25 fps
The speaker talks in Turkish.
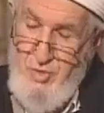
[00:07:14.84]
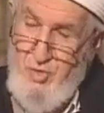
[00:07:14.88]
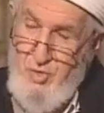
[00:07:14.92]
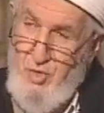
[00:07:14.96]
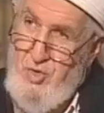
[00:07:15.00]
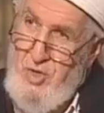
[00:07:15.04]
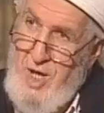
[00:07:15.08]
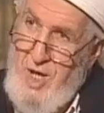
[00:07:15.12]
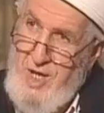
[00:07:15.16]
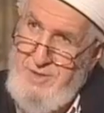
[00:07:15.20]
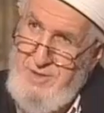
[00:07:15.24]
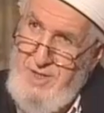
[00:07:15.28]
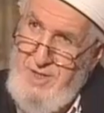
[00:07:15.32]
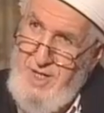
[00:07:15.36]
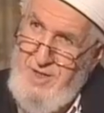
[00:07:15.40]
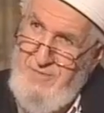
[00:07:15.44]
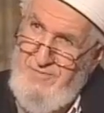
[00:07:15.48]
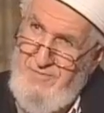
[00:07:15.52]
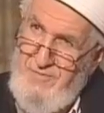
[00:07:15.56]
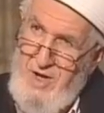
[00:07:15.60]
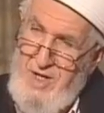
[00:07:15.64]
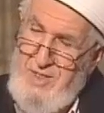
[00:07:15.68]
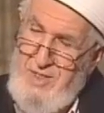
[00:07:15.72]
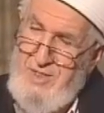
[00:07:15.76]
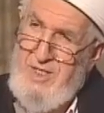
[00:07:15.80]
Kur'an'da
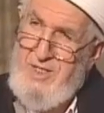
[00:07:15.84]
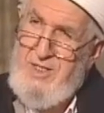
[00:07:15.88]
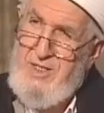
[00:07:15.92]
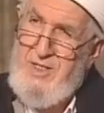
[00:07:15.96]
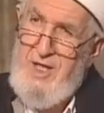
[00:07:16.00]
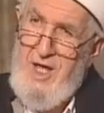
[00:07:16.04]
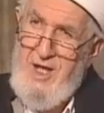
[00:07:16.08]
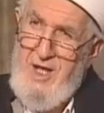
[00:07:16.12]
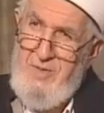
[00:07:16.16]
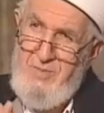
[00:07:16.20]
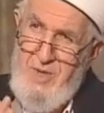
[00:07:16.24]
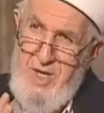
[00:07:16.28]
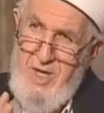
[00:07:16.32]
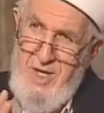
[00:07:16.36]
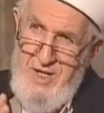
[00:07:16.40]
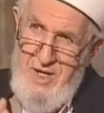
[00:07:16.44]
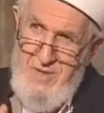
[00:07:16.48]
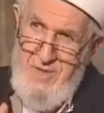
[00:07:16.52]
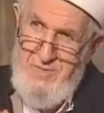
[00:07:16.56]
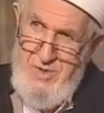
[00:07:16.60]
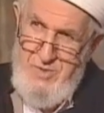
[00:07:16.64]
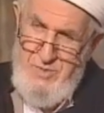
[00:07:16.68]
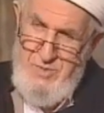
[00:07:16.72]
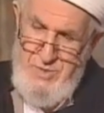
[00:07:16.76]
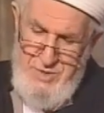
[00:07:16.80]
ifade edilen,
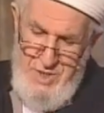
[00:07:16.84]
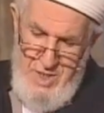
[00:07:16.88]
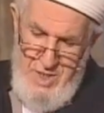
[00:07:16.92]
Peygamberimiz